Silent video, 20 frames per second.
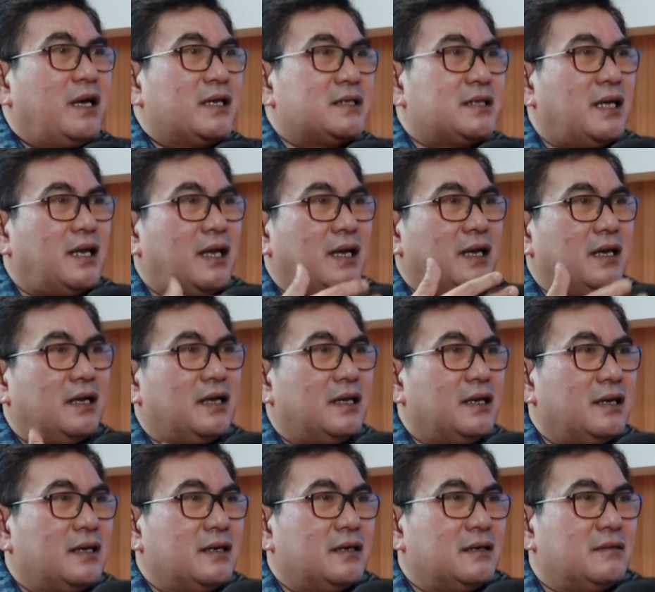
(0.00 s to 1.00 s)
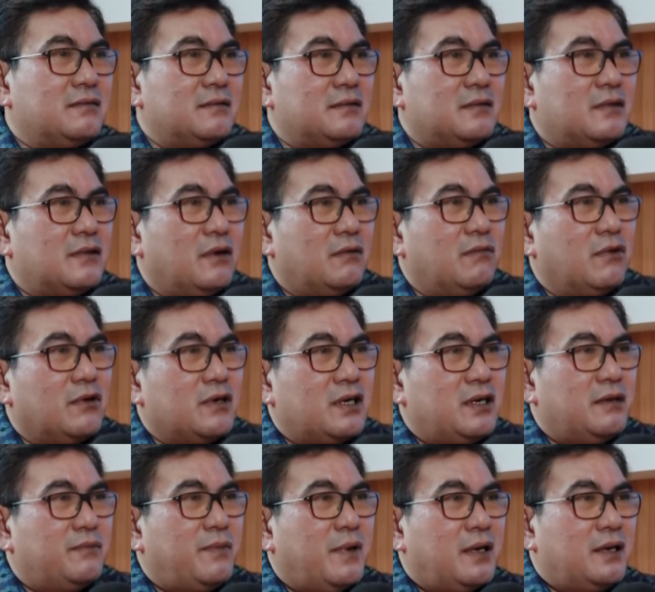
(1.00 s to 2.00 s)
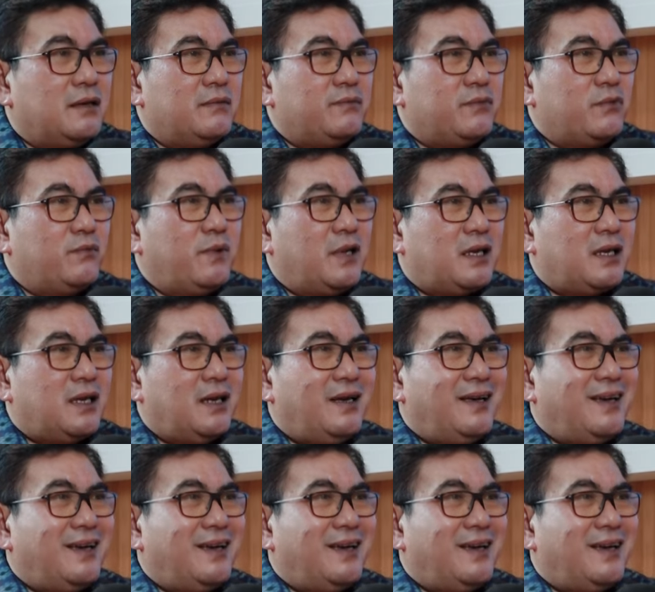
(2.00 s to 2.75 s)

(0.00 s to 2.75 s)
biasalah uh, ngomong di iya. depan publik uh,